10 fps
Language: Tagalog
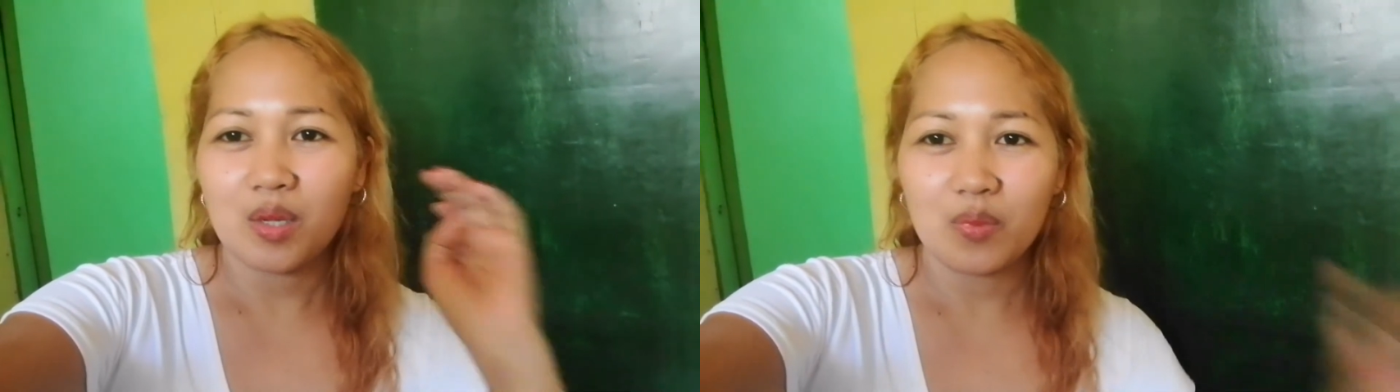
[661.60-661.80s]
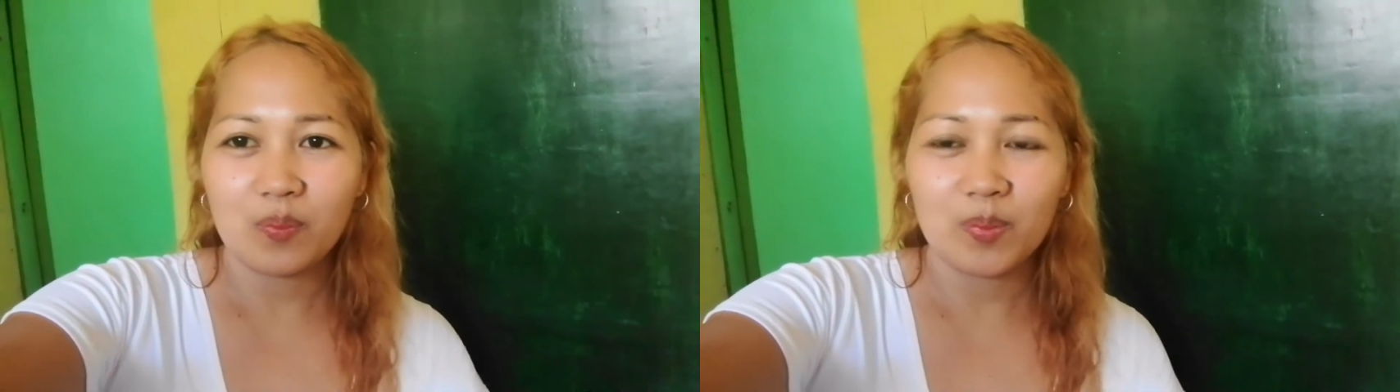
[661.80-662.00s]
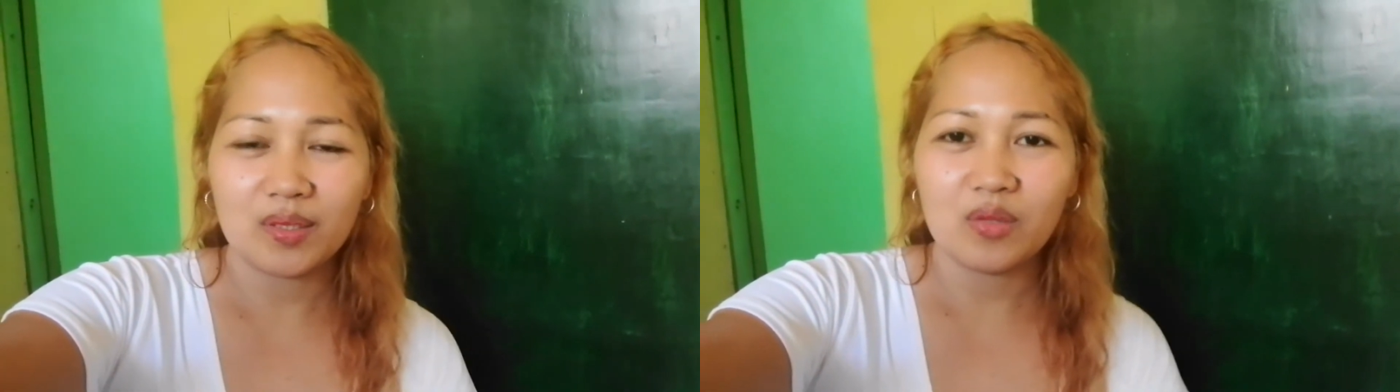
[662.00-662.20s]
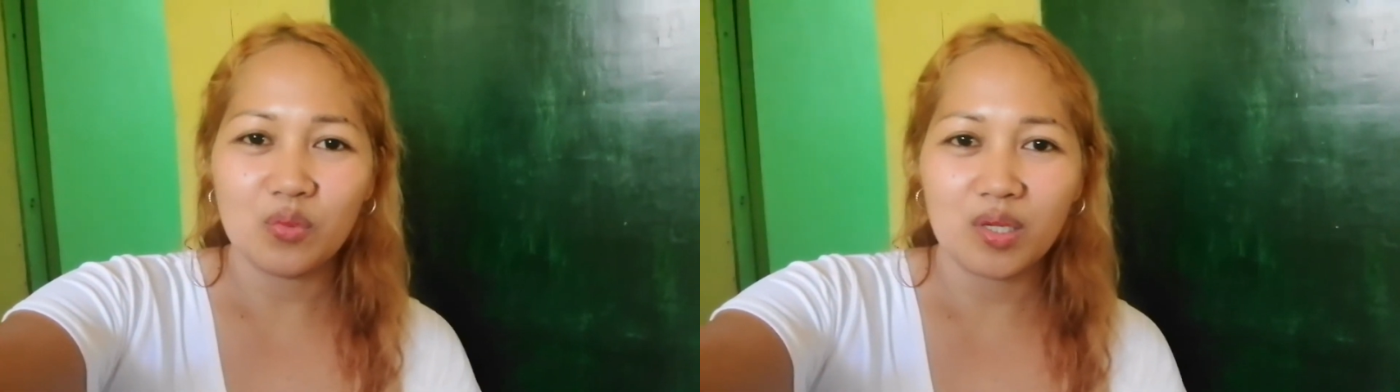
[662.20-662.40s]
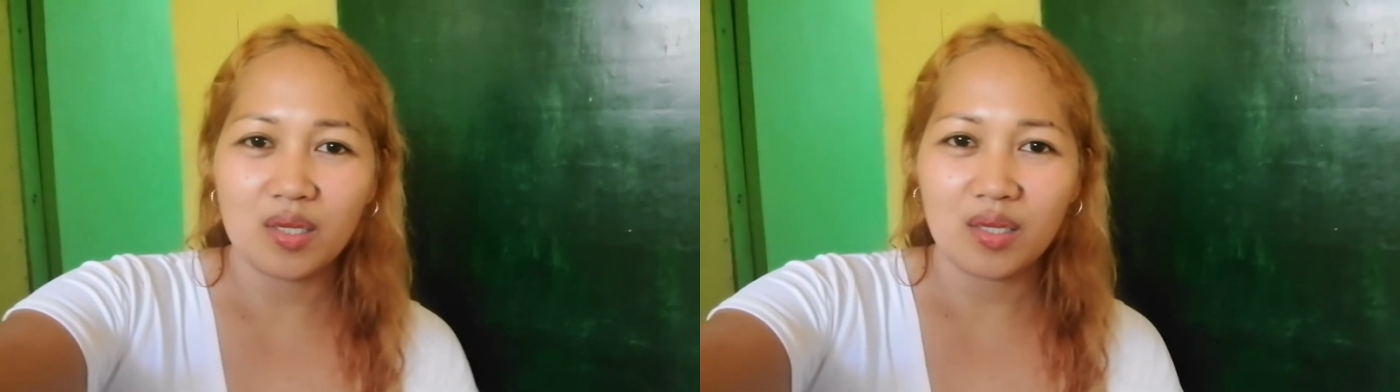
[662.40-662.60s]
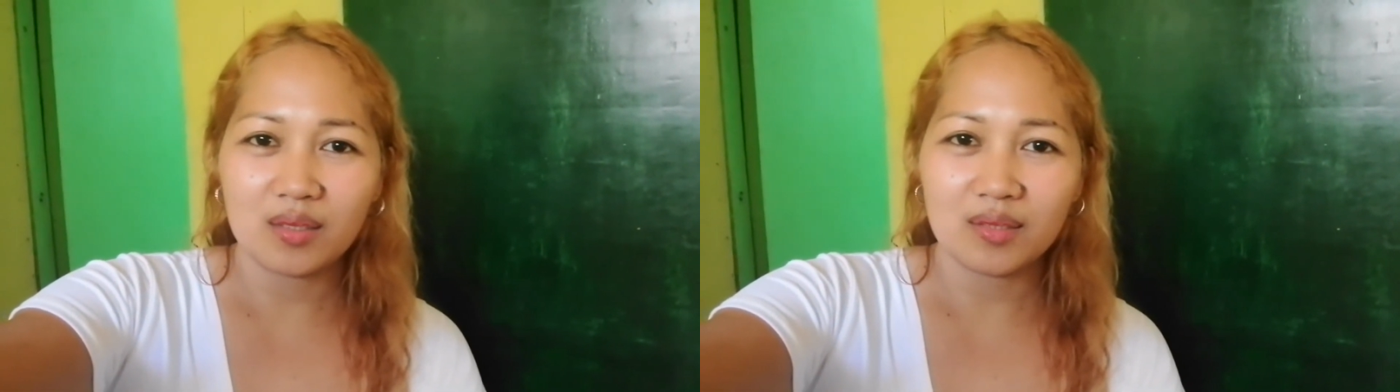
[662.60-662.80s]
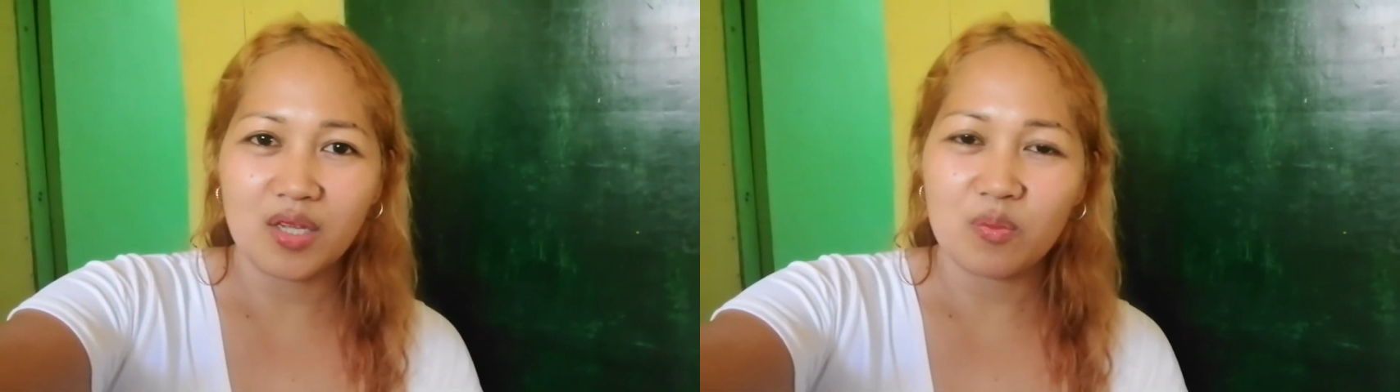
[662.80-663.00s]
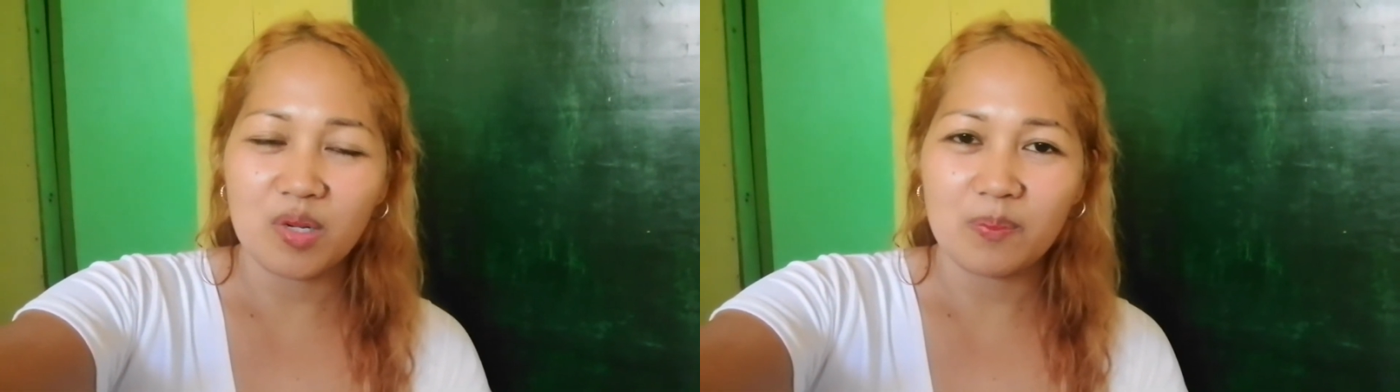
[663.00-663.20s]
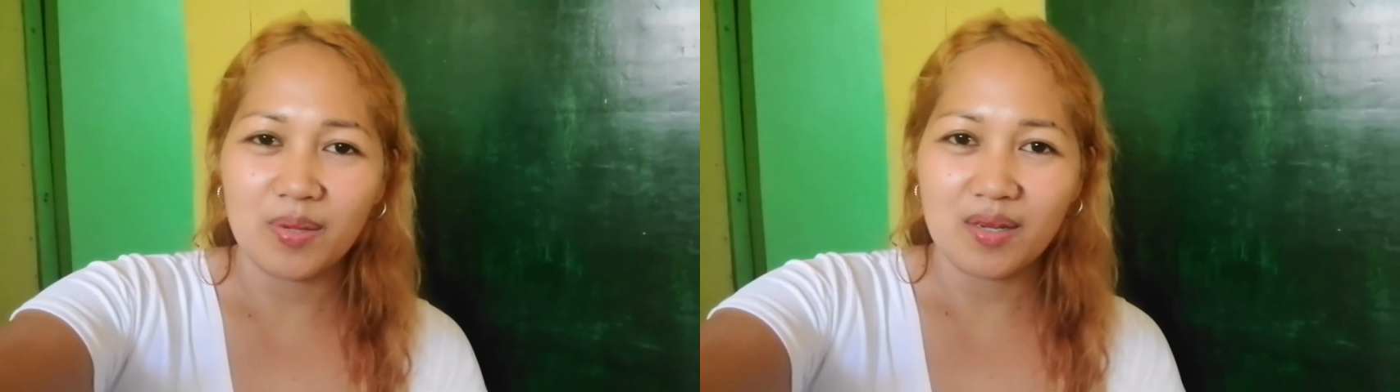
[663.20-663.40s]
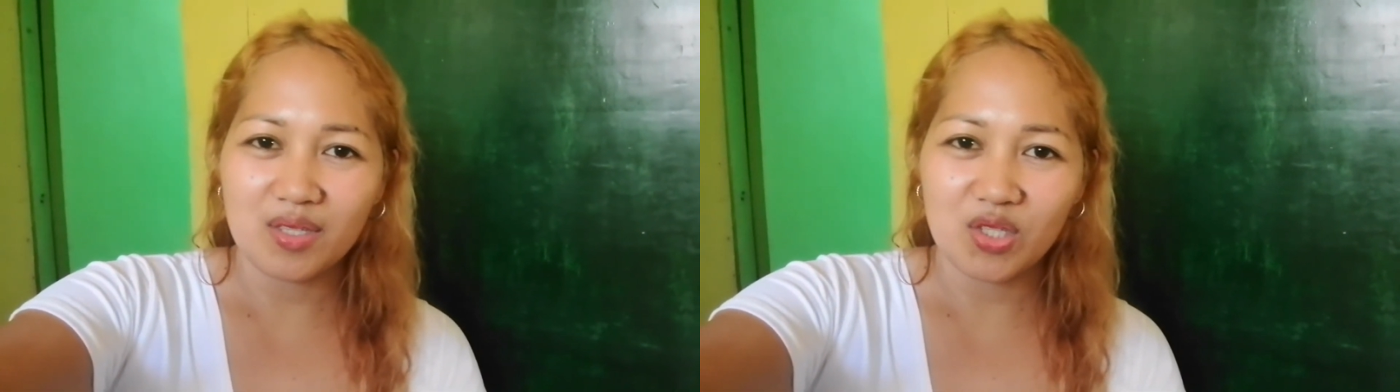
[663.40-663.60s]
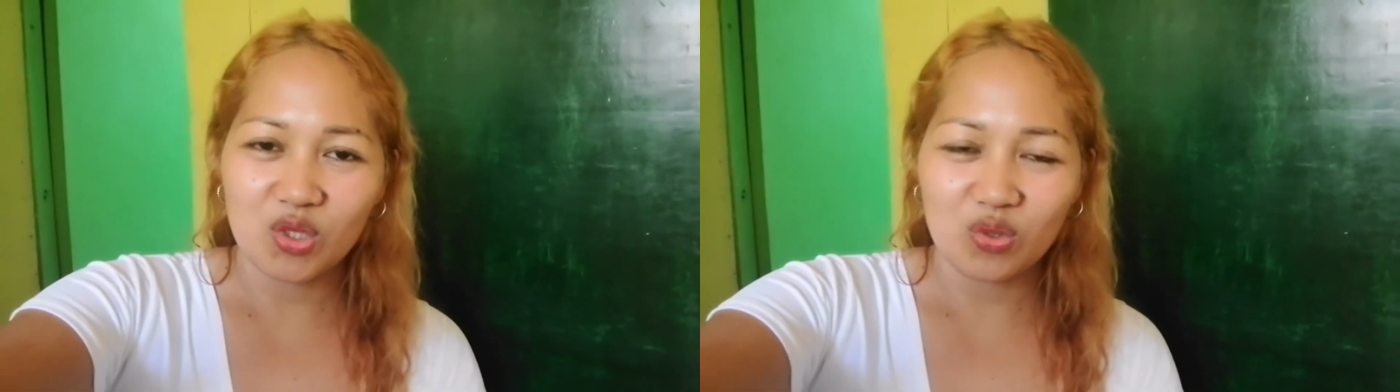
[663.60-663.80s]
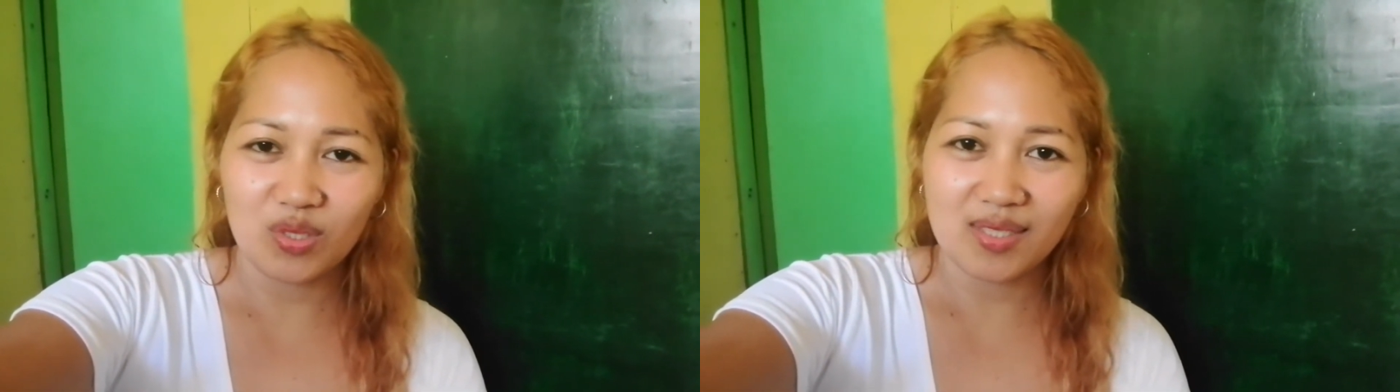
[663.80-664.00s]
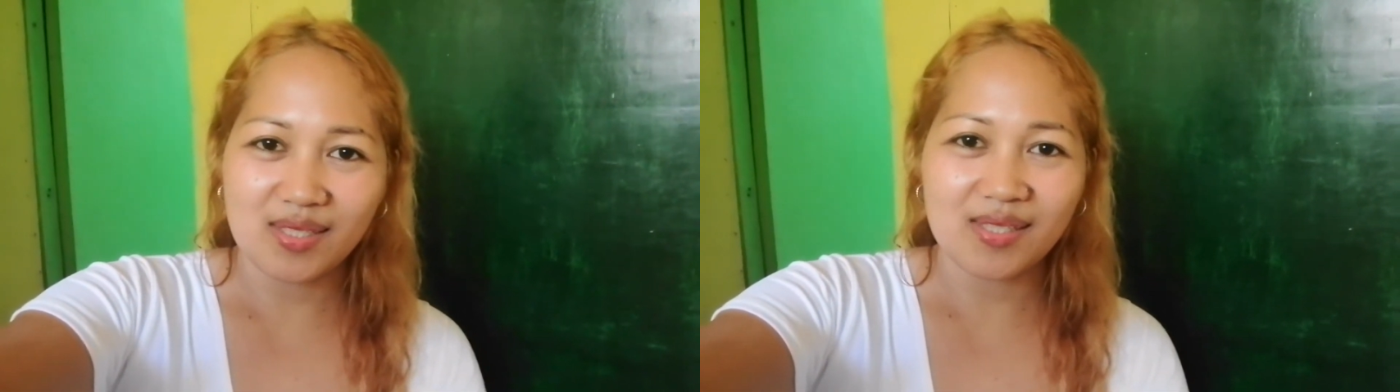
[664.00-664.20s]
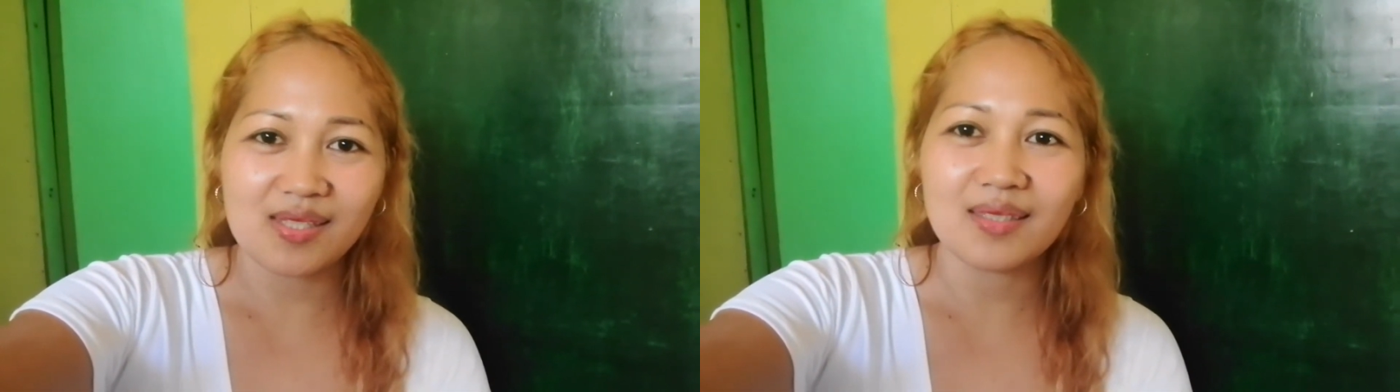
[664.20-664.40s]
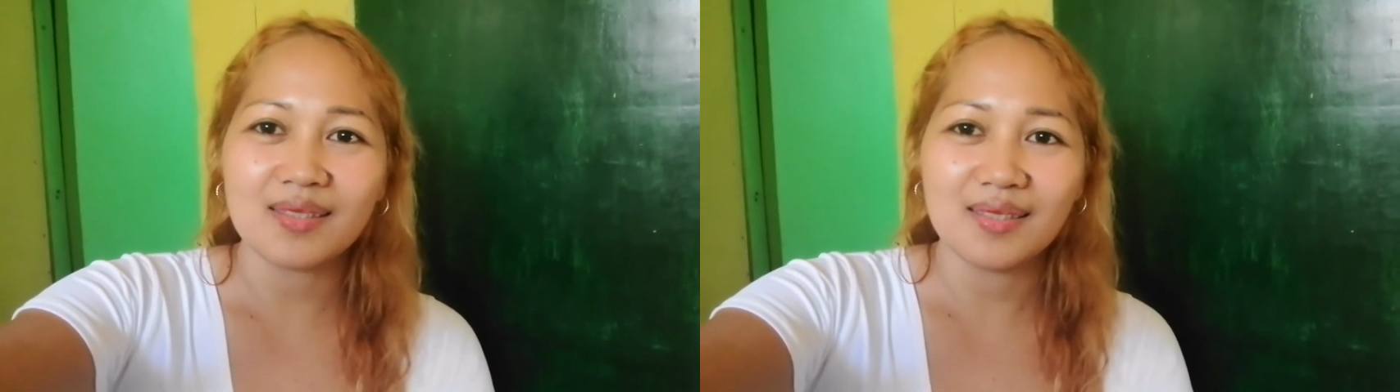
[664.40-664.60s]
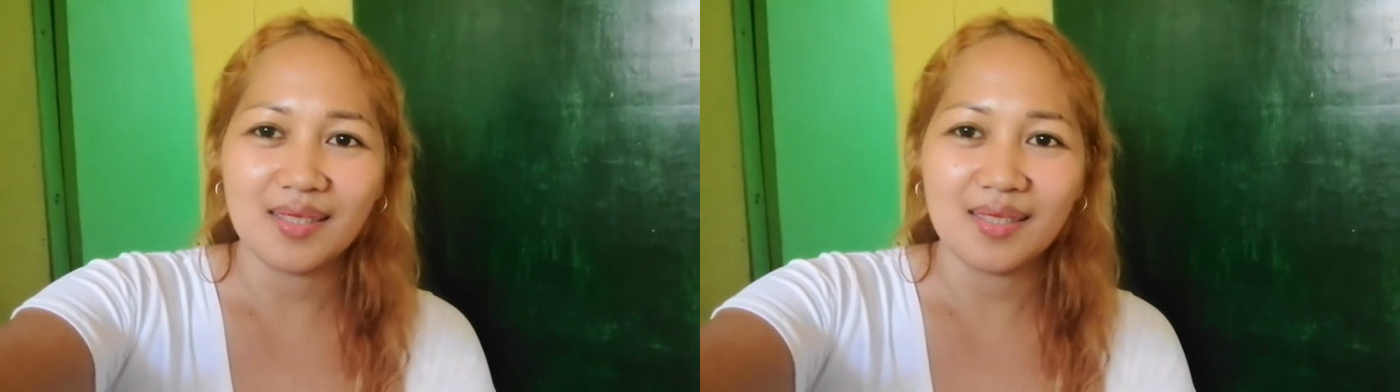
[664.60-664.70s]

wag, wag tayo magpaka-stress